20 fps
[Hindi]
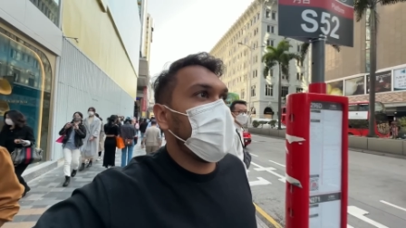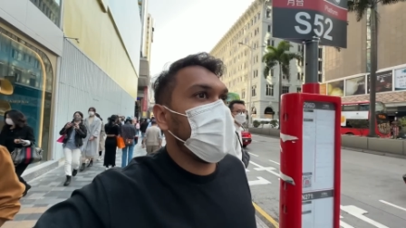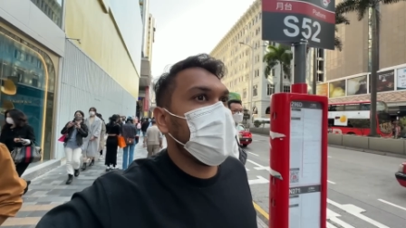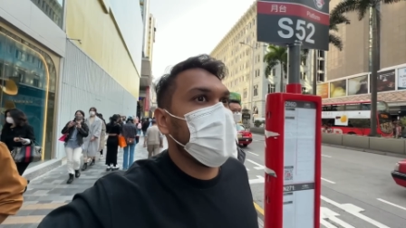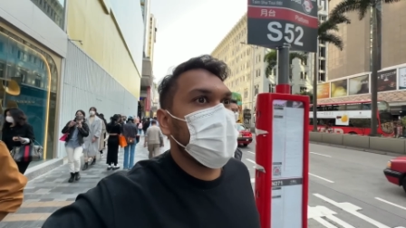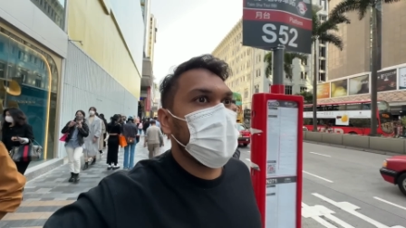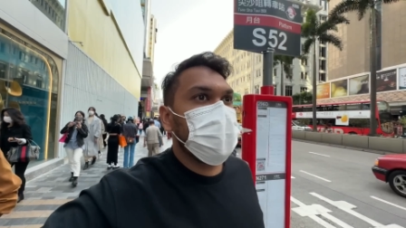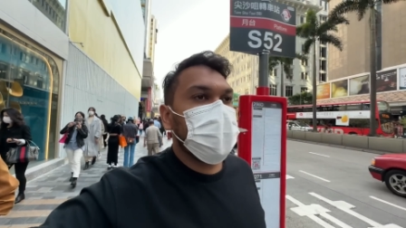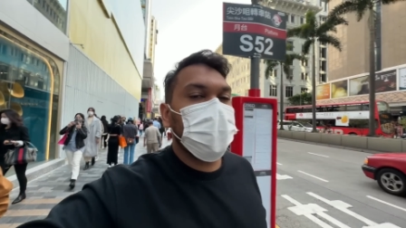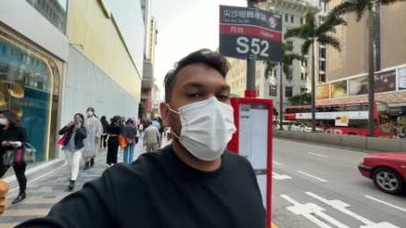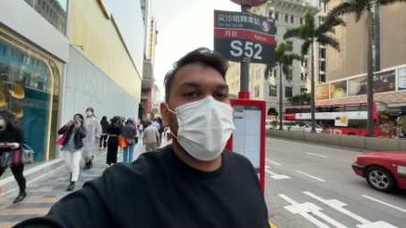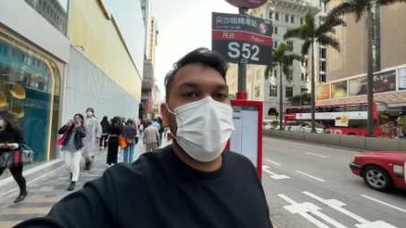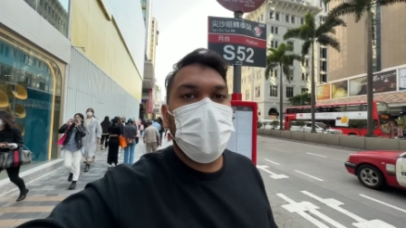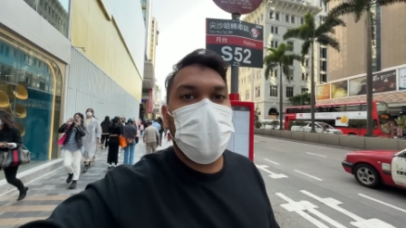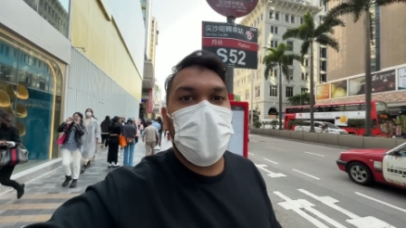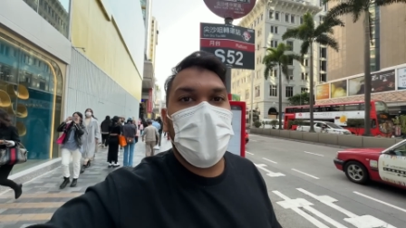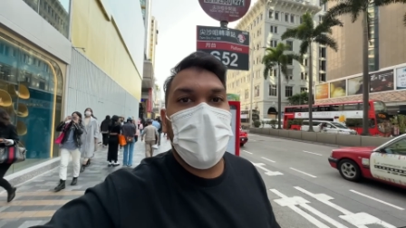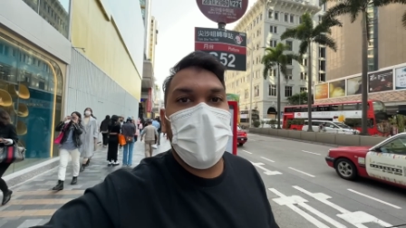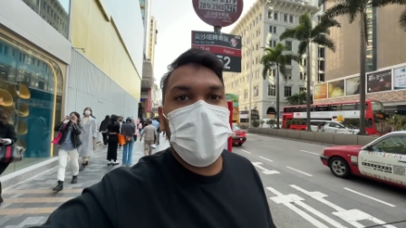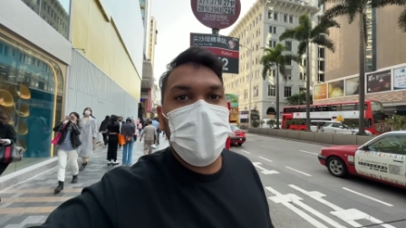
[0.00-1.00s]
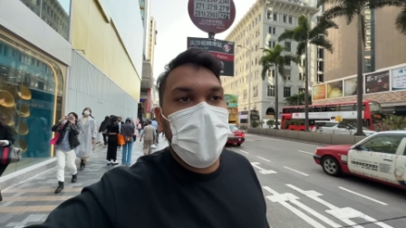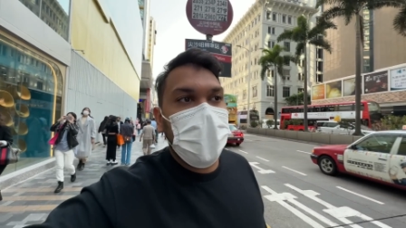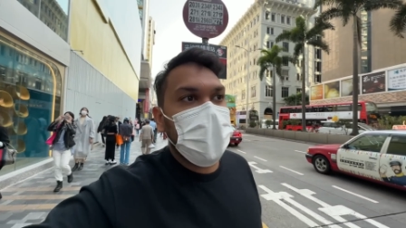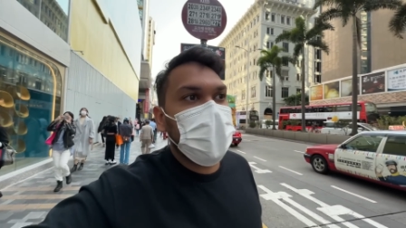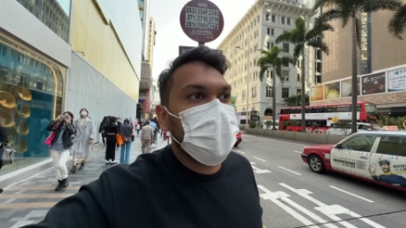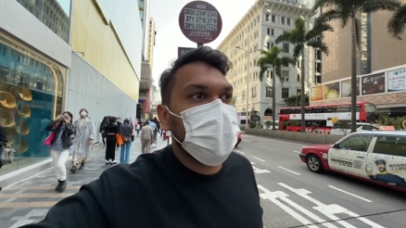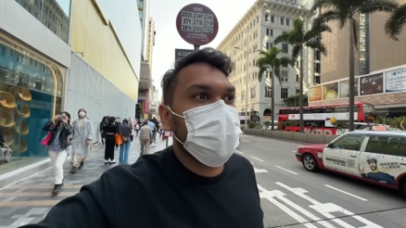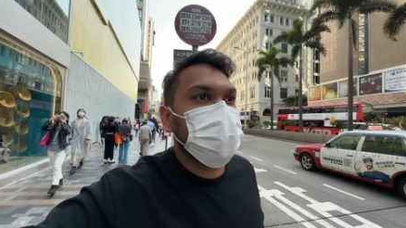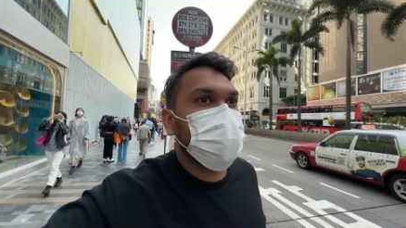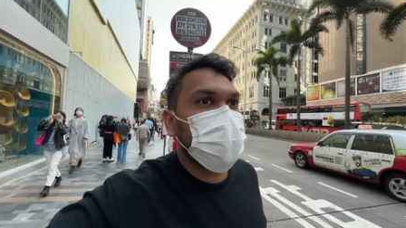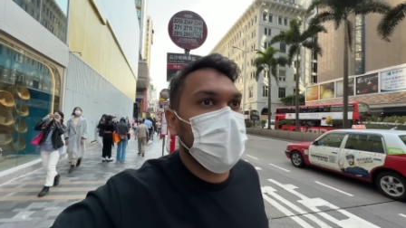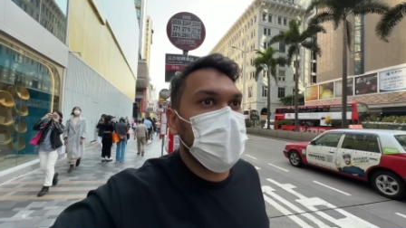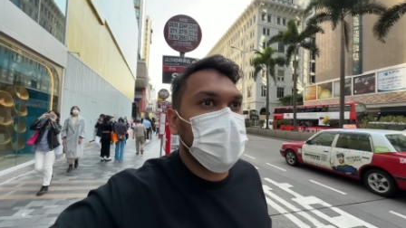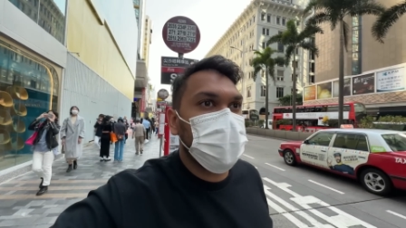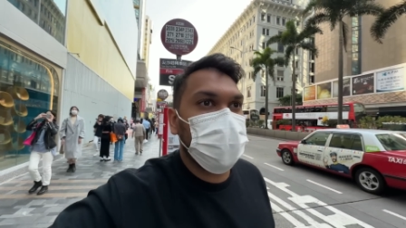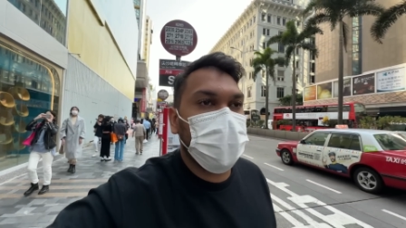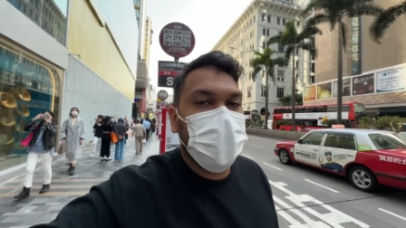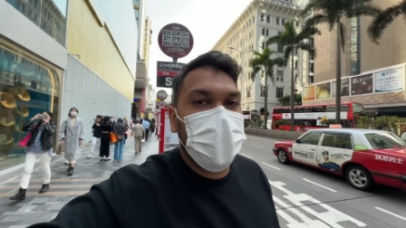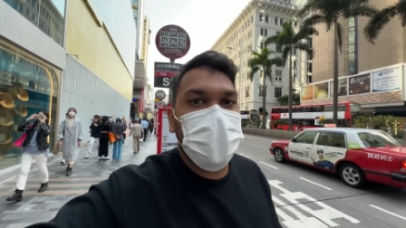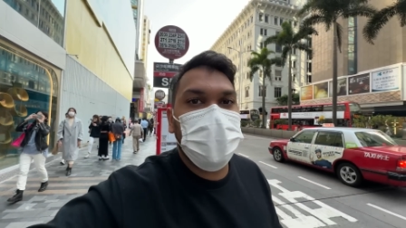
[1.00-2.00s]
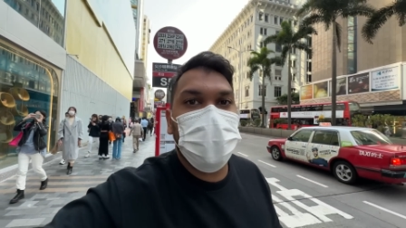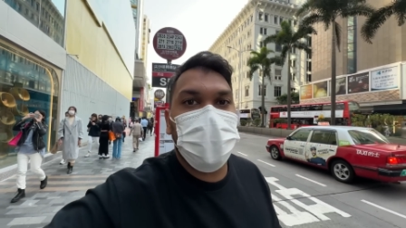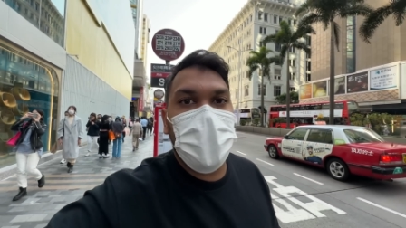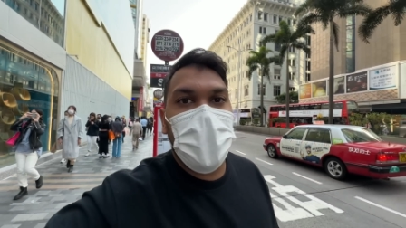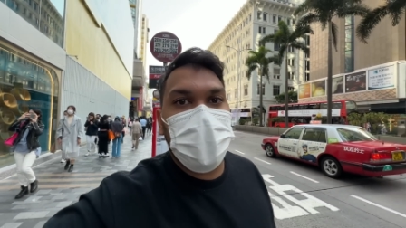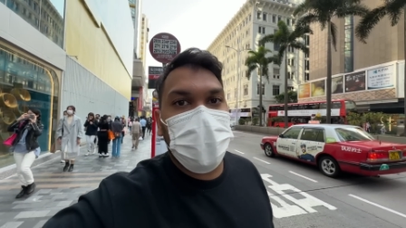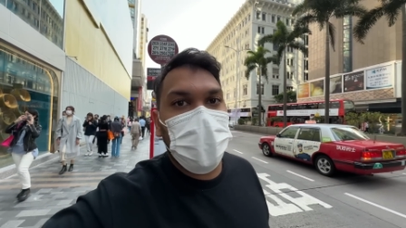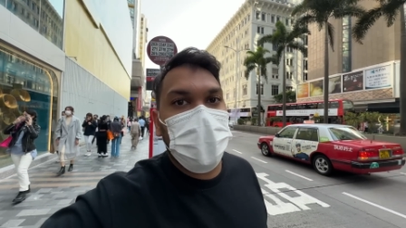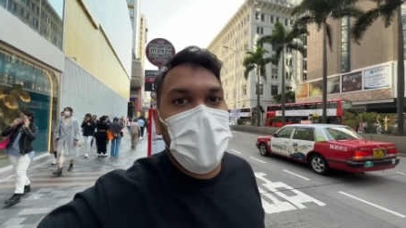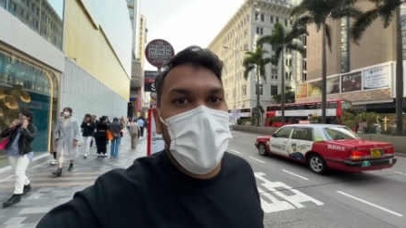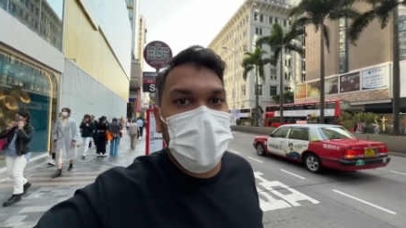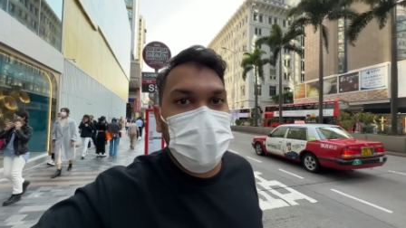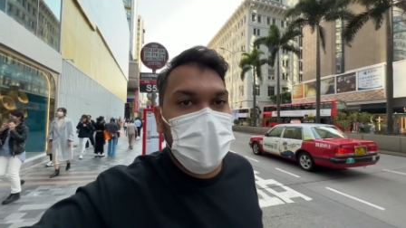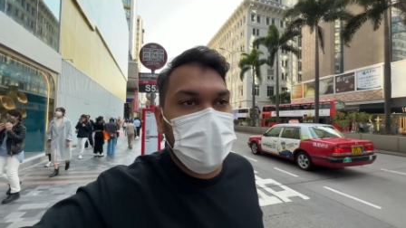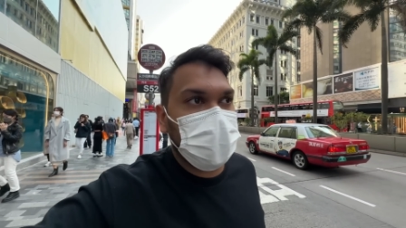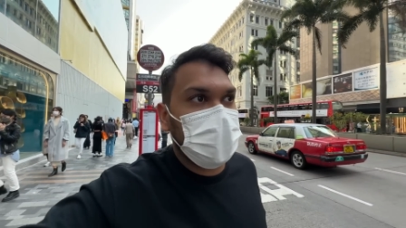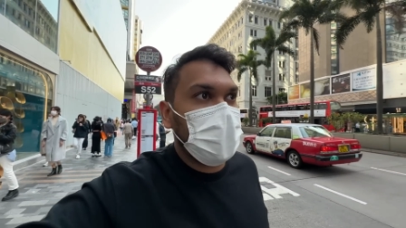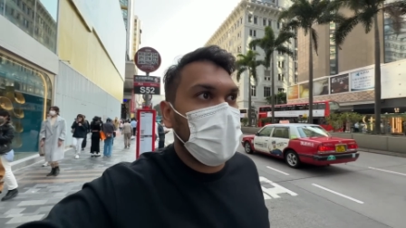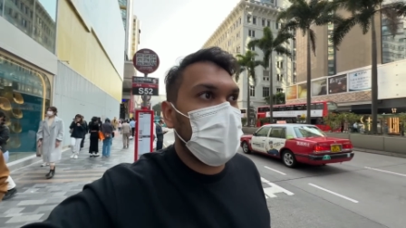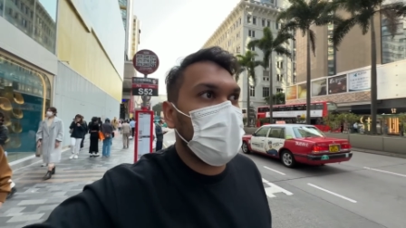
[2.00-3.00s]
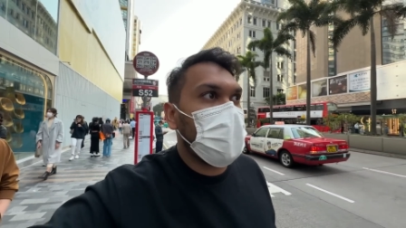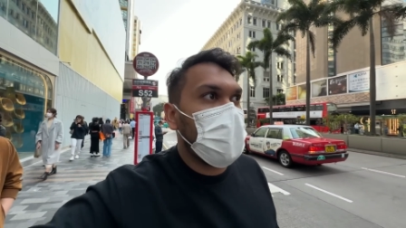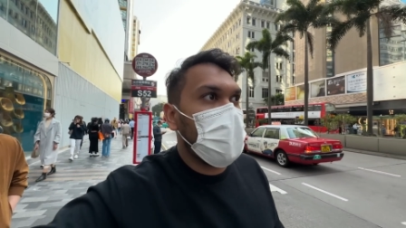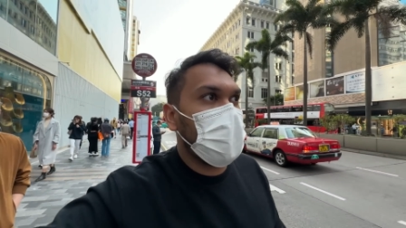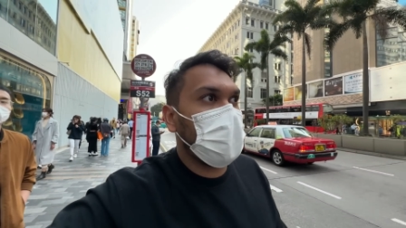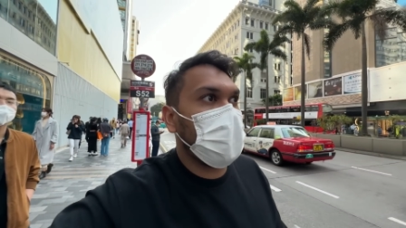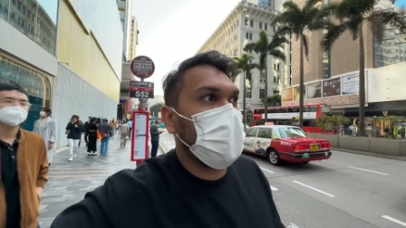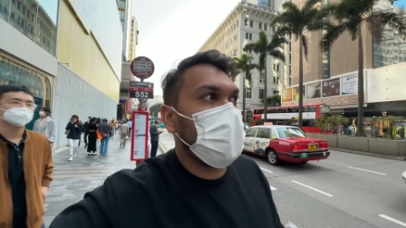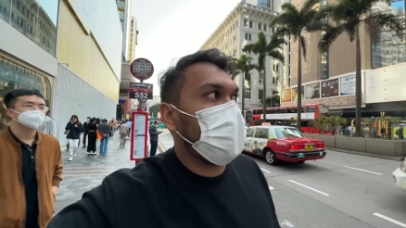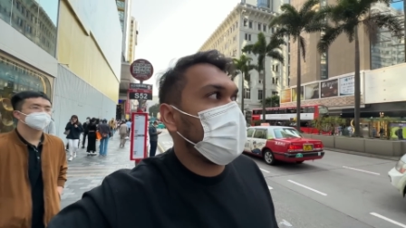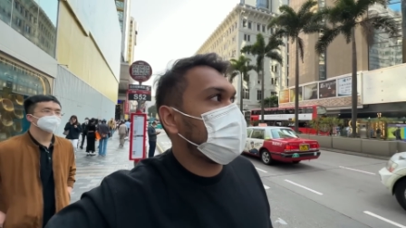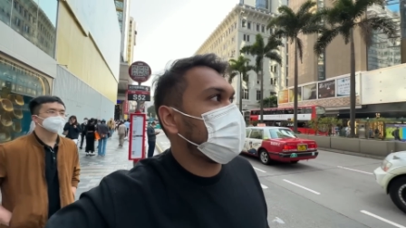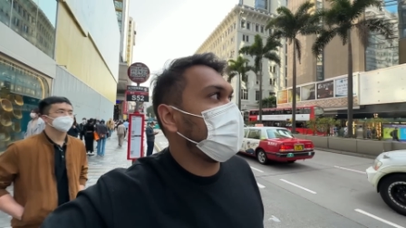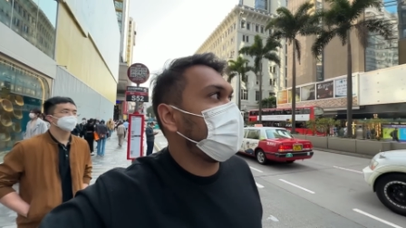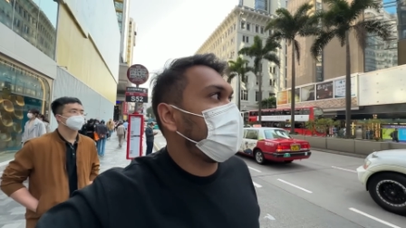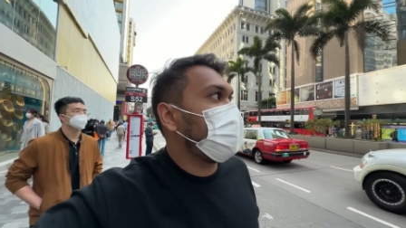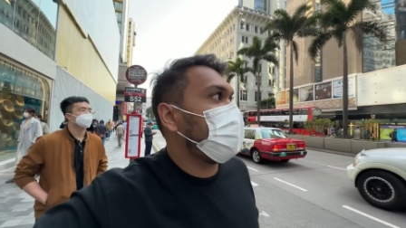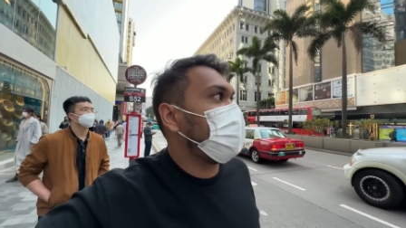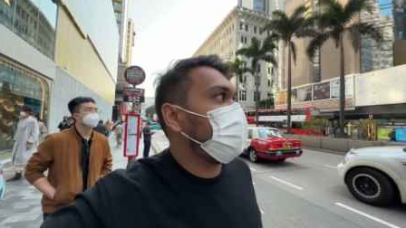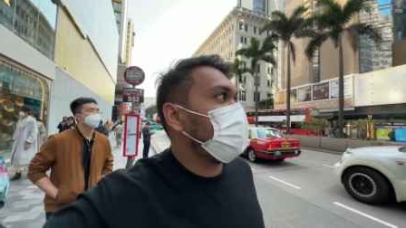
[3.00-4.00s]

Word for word: एंड ये जो एरिया है चिमसा चोए जो मैं आपको बार बार बता रहा हूँ हांगकॉन्ग का सेंटर